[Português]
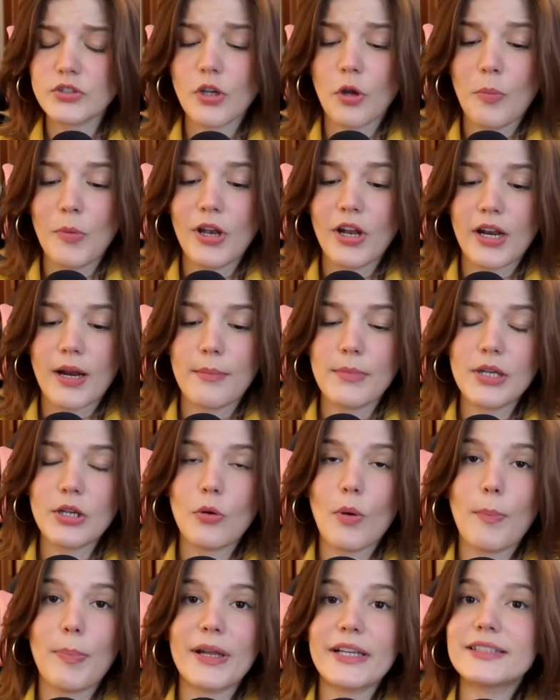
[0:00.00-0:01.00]
Só que o melhor
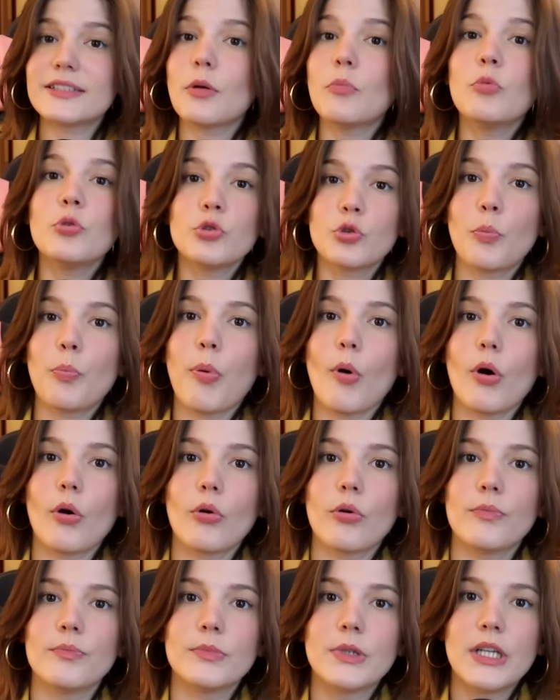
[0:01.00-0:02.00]
amigo apareceu muito
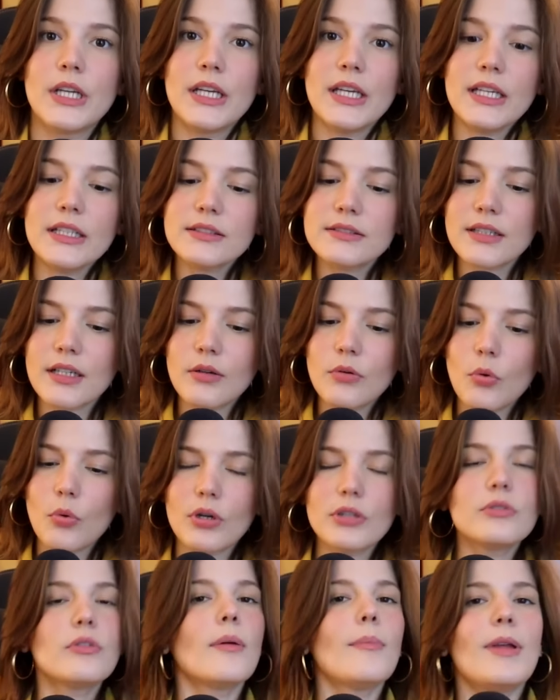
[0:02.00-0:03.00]
pouco. Então,
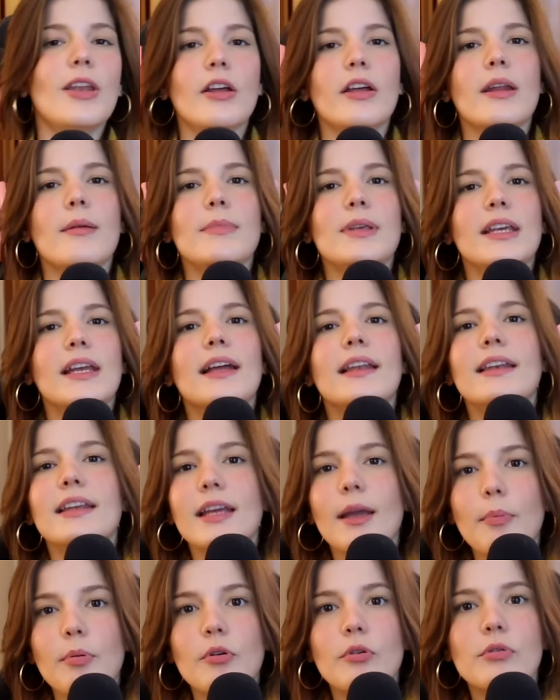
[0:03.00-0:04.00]
quando a melhor amiga
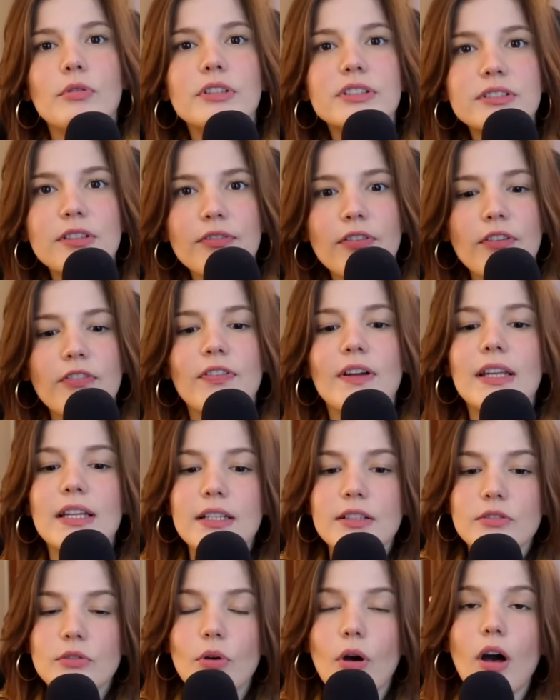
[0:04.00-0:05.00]
liga pro Christopher
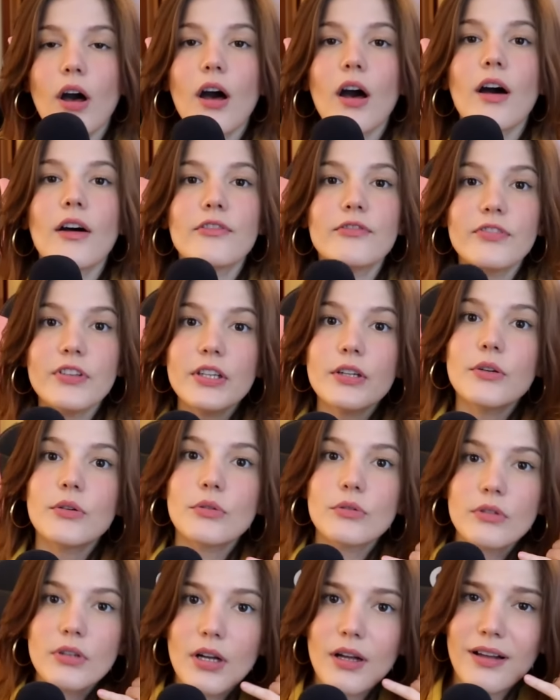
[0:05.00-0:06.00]
falando: "Ó, oh,
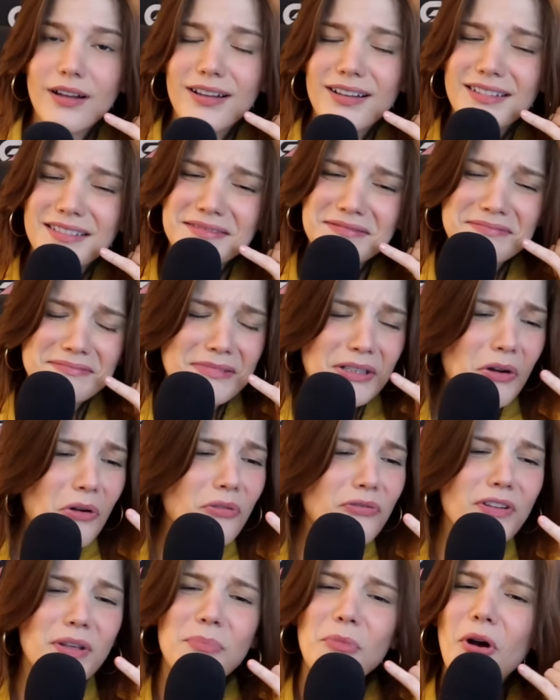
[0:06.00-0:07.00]
viu? O
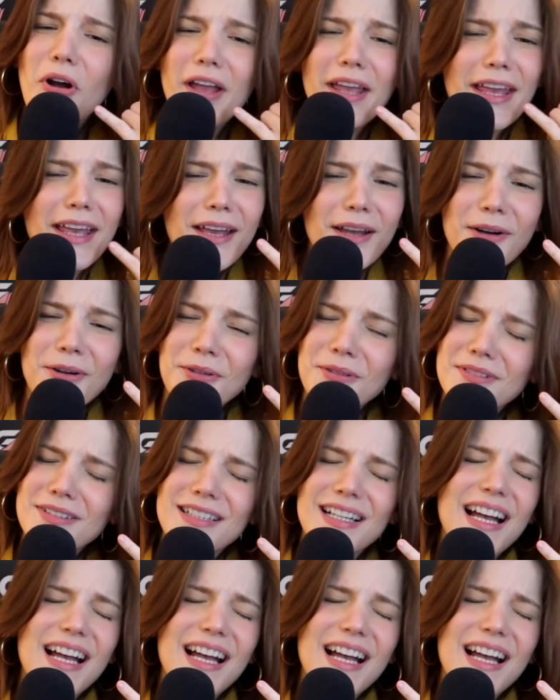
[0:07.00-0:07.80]
Finn morreu."